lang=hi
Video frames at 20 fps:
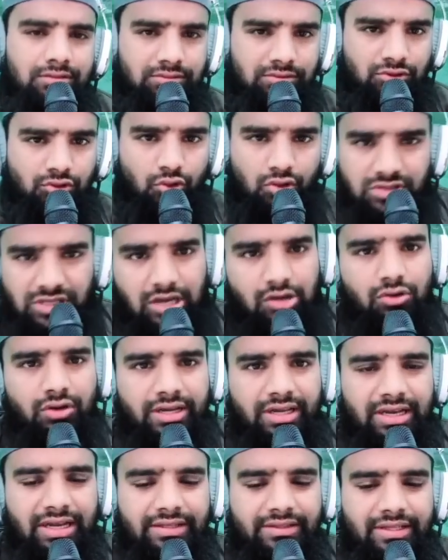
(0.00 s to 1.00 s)
जोजा को
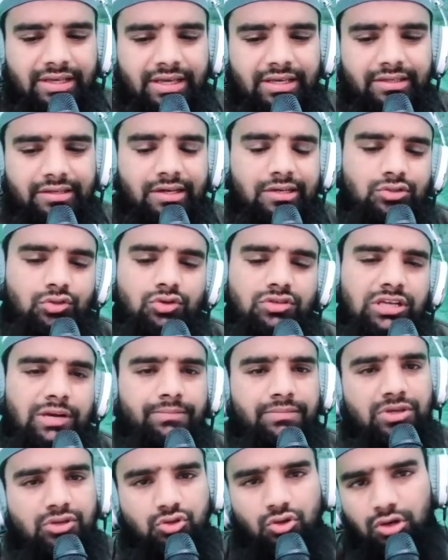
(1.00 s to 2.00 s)
खिला दे या जोजा
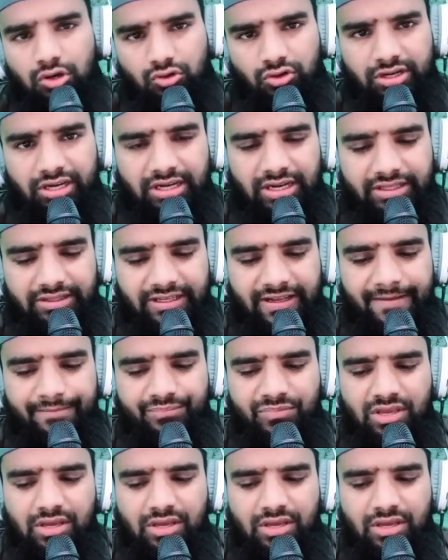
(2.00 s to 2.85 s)
अपने शोहर को खिला दे